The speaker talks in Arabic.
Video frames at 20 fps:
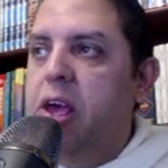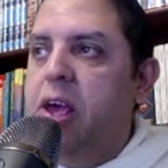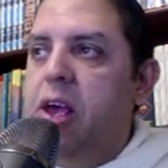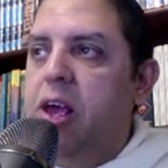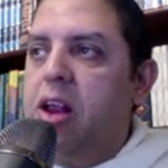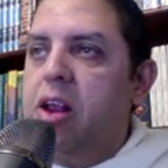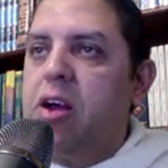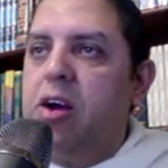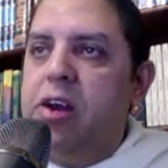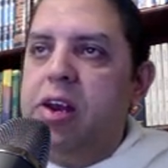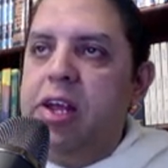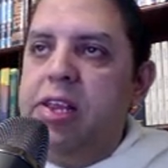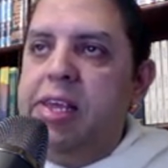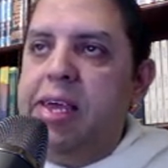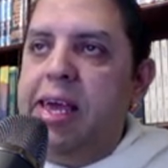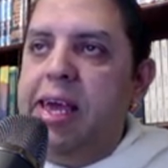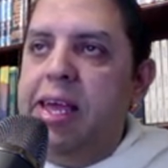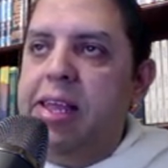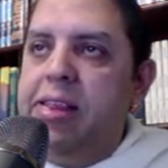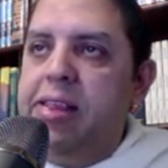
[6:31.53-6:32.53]
القناة
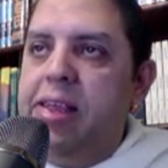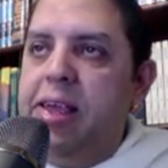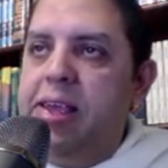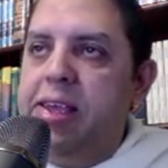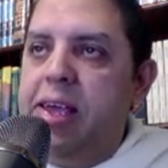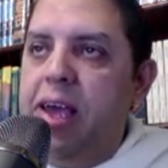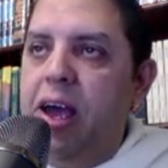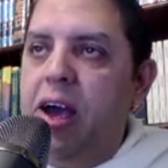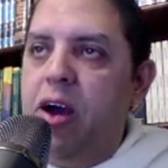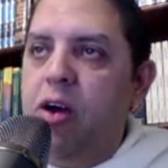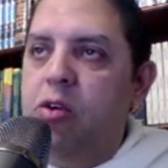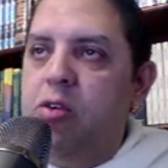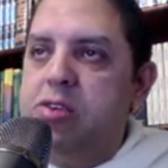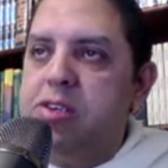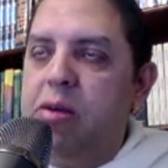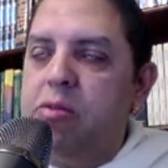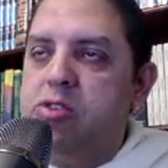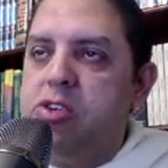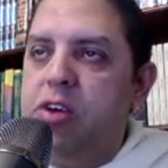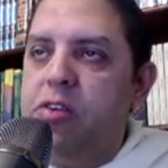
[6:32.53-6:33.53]
دي هندية أهو
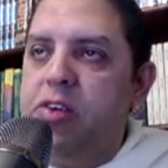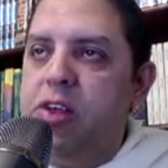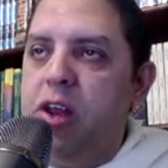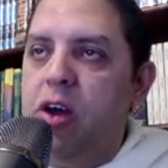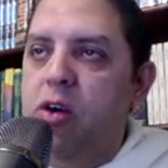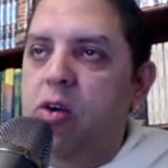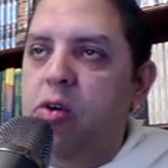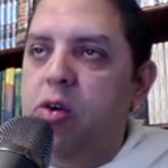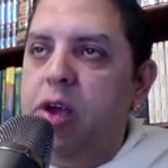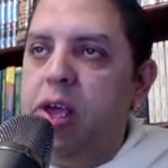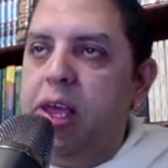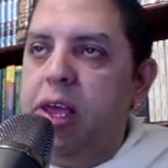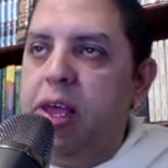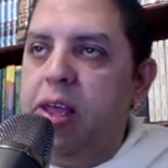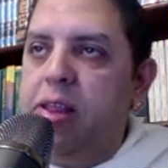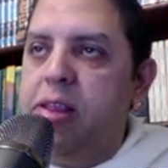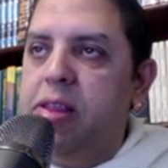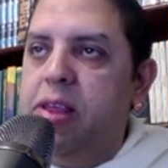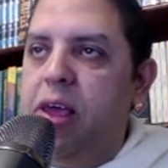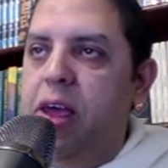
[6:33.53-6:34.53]
زي ما انتم شايفين أهو
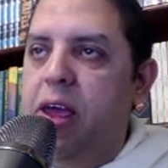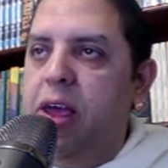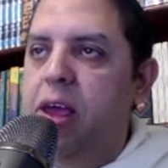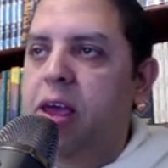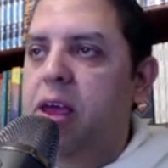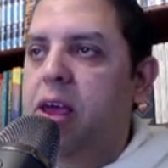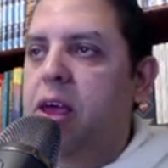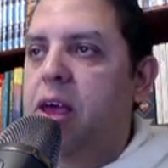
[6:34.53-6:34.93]
إنديا